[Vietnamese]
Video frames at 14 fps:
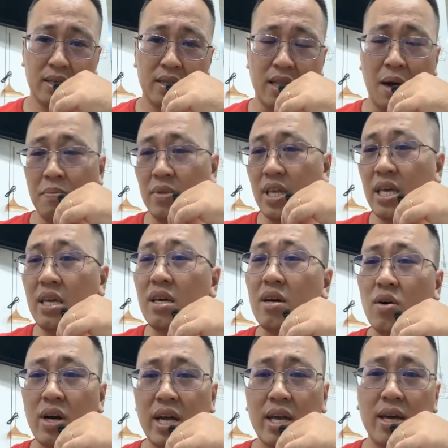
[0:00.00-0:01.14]
thậm chí có
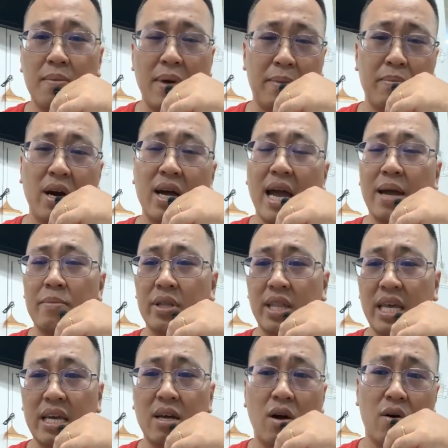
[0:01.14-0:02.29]
khi các bạn mất 20
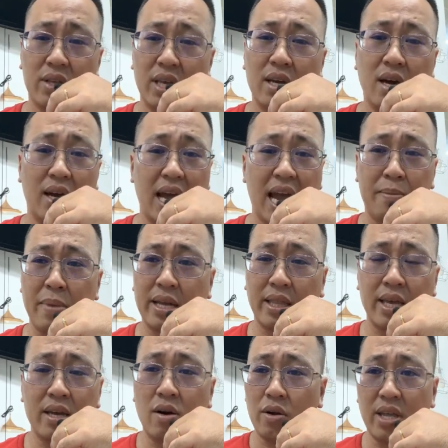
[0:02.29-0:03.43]
tiếng họ chỉ cần 2 3
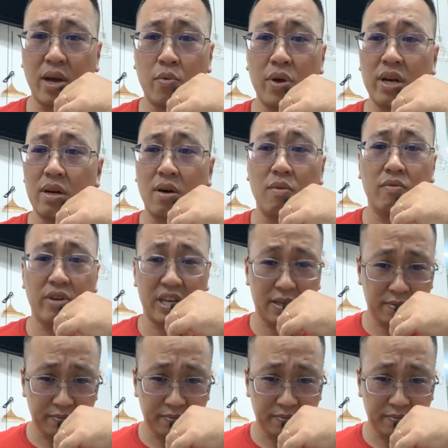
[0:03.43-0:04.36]
tiếng họ giải quyết được công việc